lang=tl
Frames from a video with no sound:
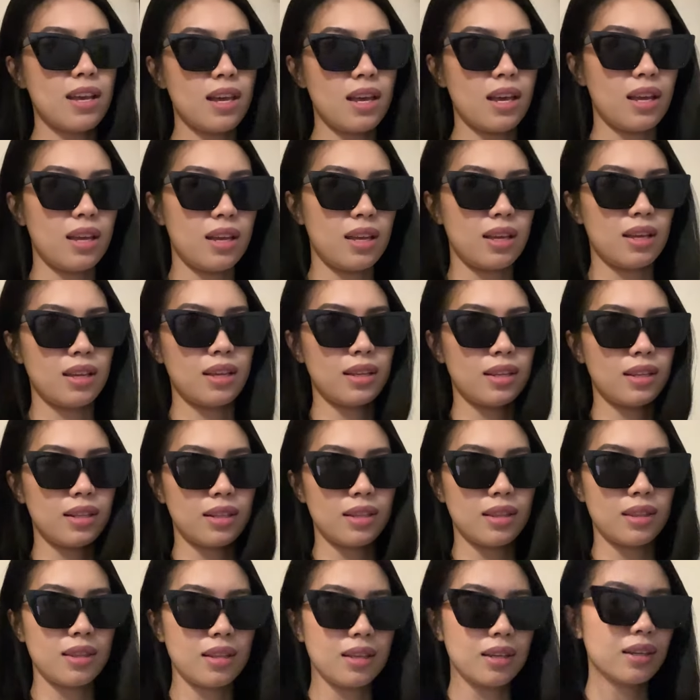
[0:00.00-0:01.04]

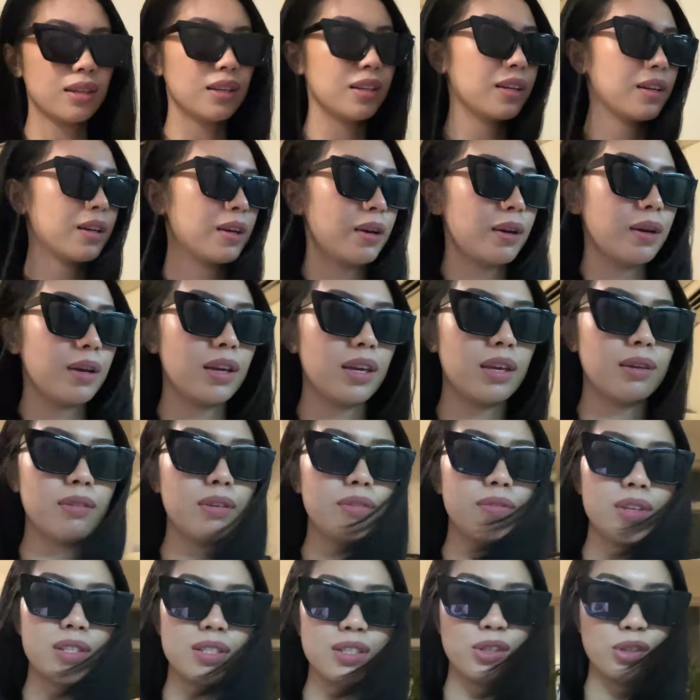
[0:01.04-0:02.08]
And
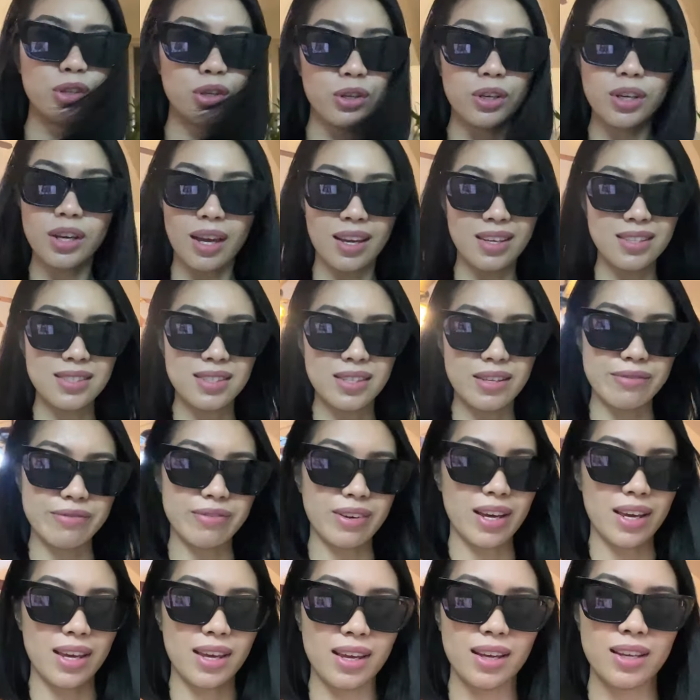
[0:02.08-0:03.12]
i-visit ko yung
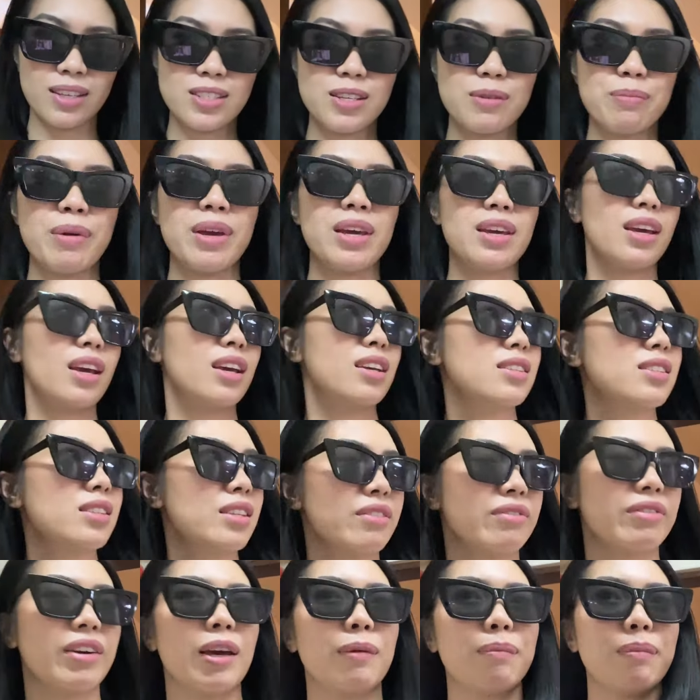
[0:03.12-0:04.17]
Castify kasi may
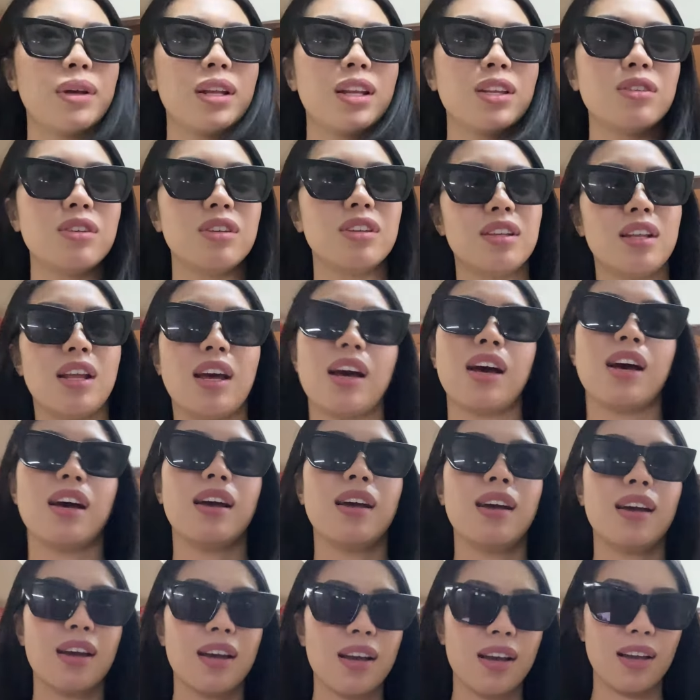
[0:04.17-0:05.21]
Castify pala doon na
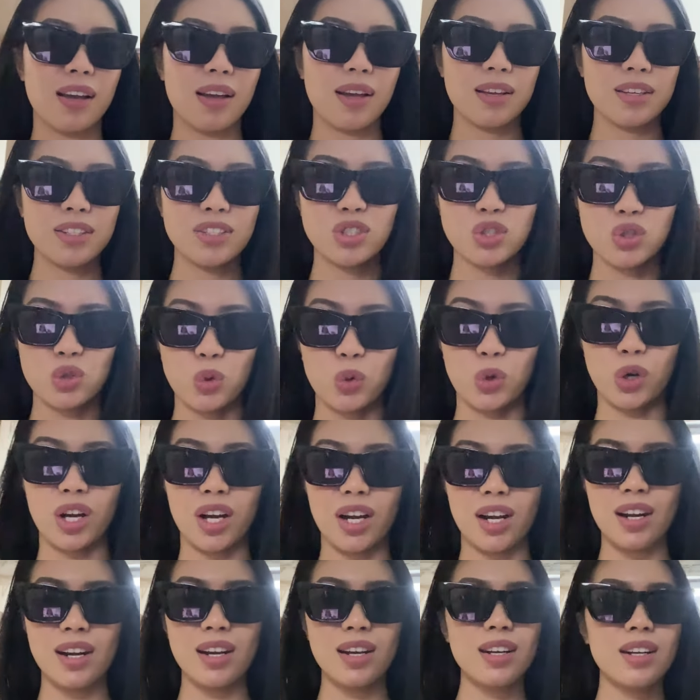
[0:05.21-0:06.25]

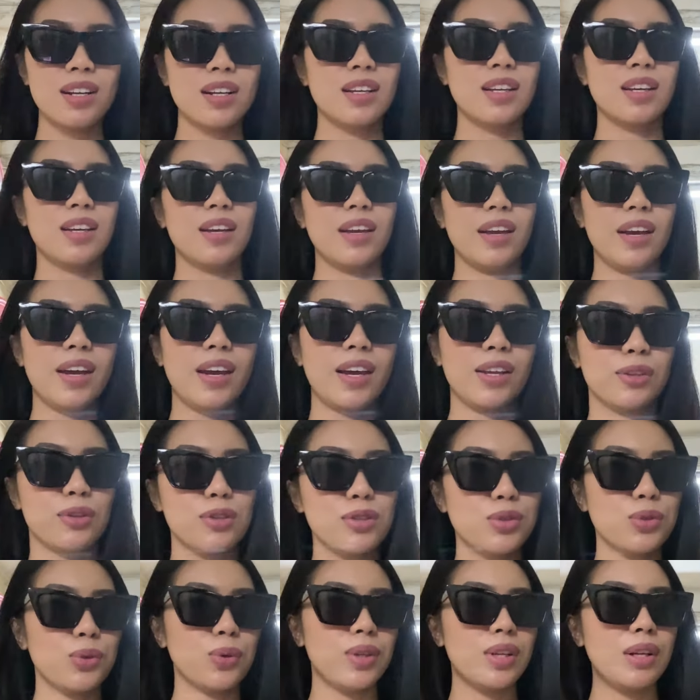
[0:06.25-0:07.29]
store And
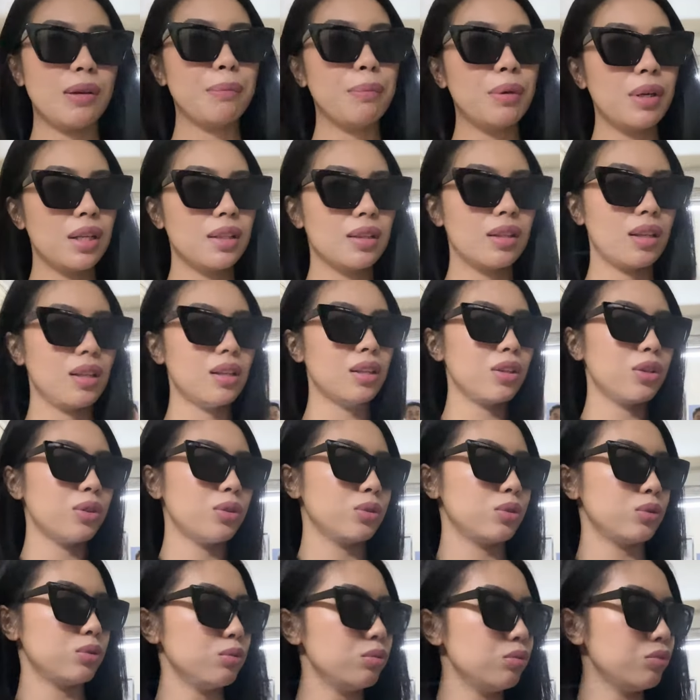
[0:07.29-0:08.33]
gusto ko nang palitan
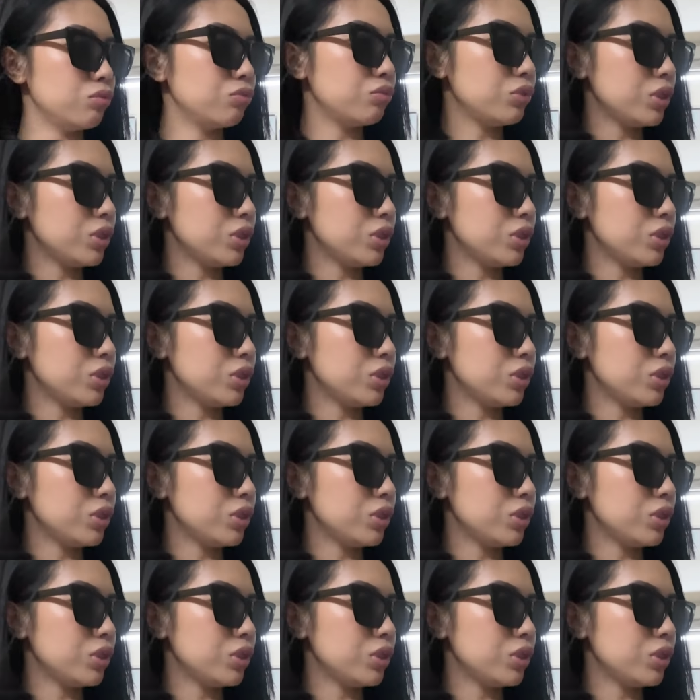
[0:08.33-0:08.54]
yung